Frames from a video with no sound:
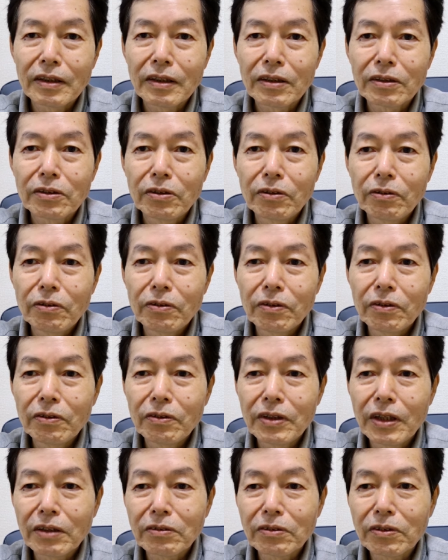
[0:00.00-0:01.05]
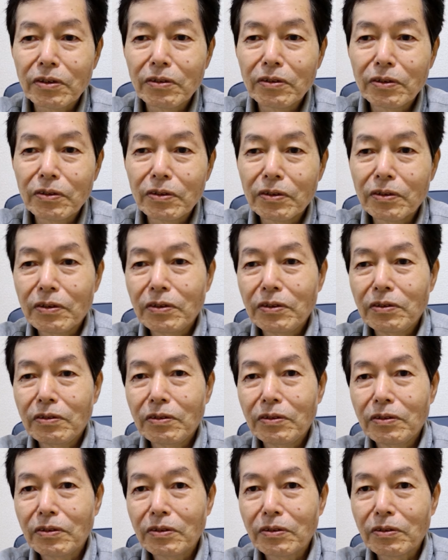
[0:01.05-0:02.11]
だから、京王役とい
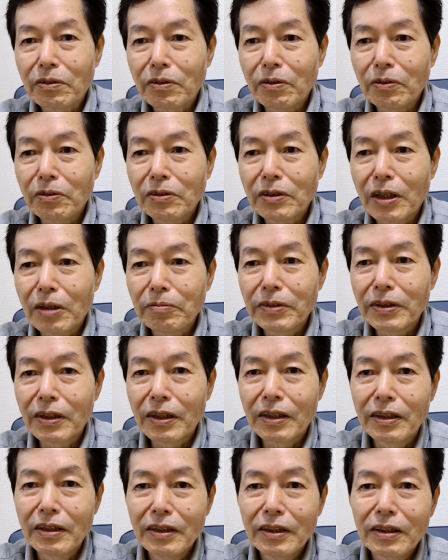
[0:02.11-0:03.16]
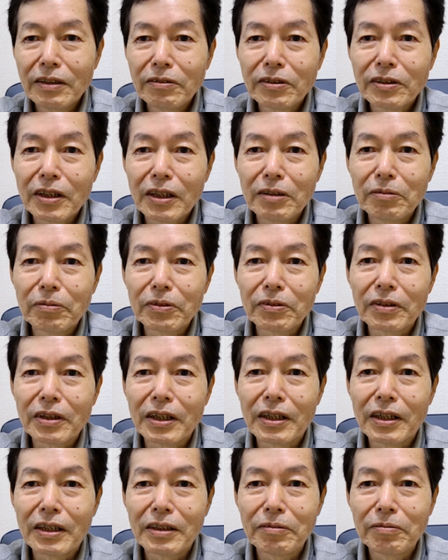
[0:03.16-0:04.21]
うその恨みは深いも
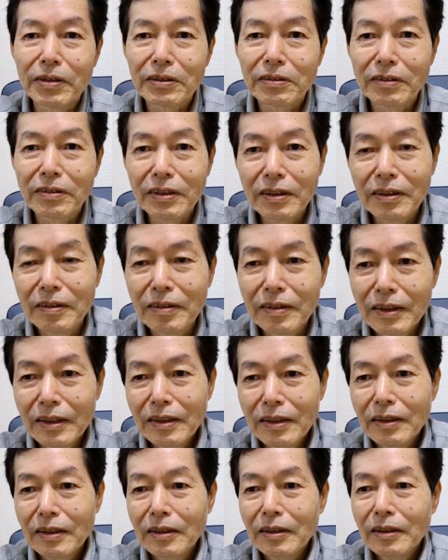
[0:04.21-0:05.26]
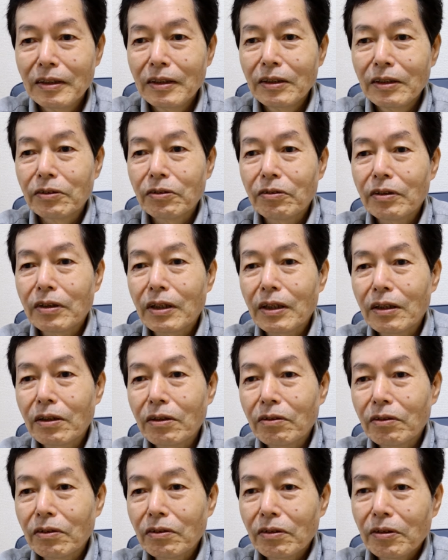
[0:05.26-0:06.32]
のがありますね。それか
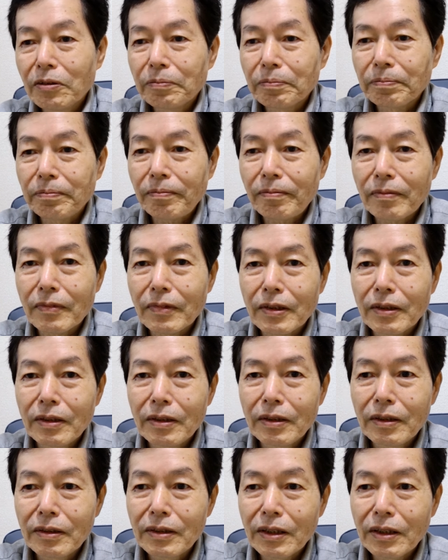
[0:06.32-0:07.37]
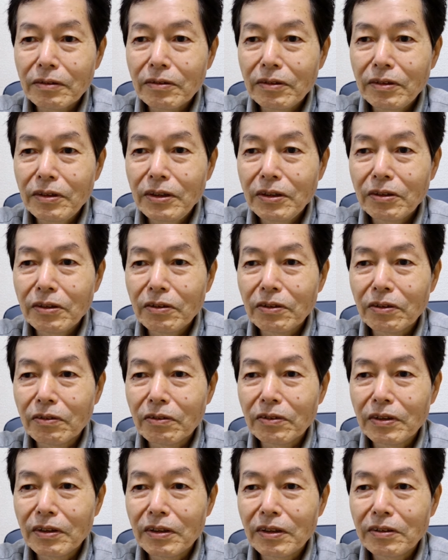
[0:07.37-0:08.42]
らこの、えー、作品を
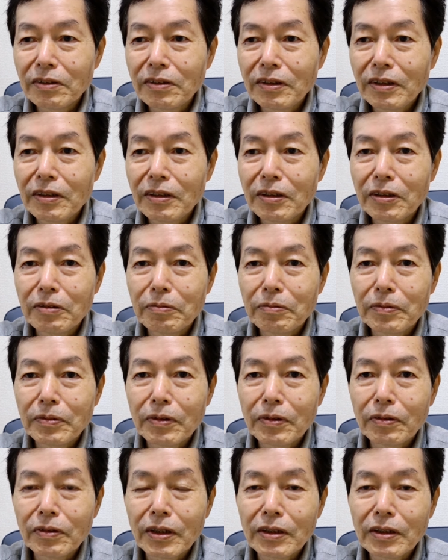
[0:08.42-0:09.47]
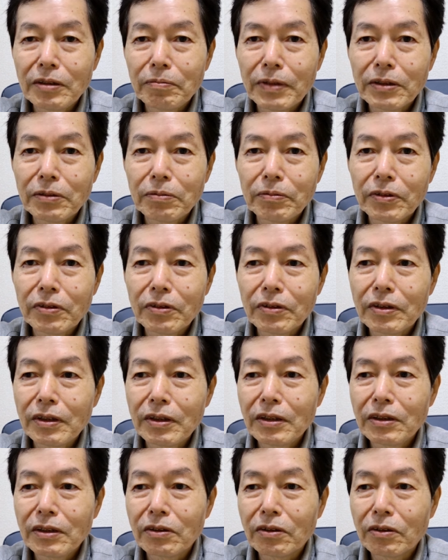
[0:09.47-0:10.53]
読んでですね、同じ松本
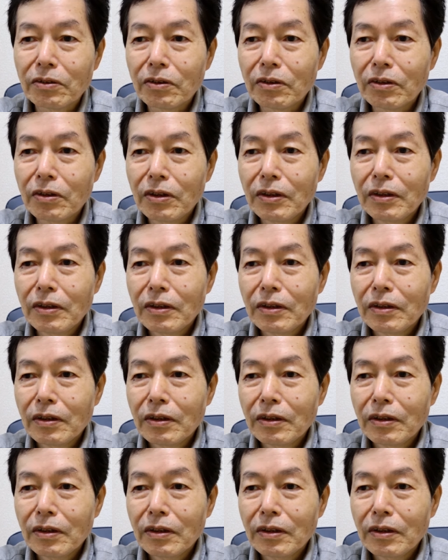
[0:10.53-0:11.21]
清張の